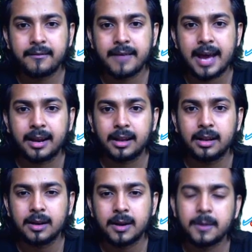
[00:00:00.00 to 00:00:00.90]

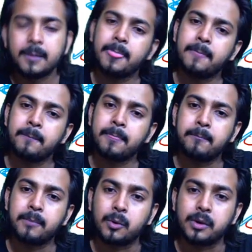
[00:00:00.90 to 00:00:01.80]
फेरल
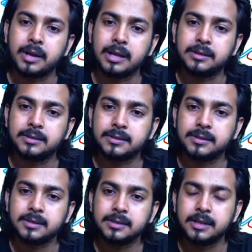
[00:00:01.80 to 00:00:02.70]
प्रोटीन्स
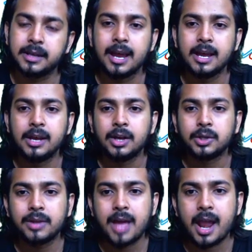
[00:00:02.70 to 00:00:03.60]
ठीक है
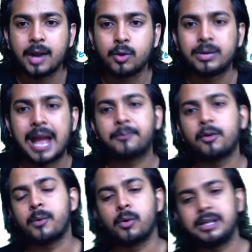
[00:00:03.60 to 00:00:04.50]
सो देर आर टू टाइप्स
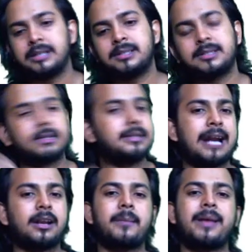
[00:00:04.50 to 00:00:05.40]
ऑफ प्रोटीन्स
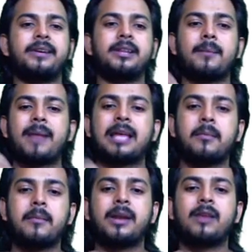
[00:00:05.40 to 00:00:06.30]
दैट आर प्रेजेंट इन द प्लाज्मा
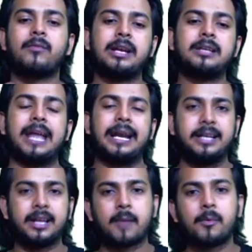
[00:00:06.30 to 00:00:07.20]
मेम्ब्रेन वन इज द
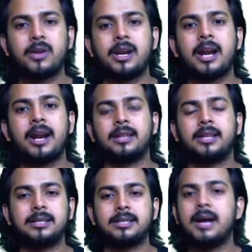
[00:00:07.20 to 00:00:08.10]
इंटीग्रल प्रोटीन एंड
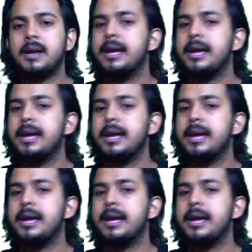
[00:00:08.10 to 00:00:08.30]
अदर इज द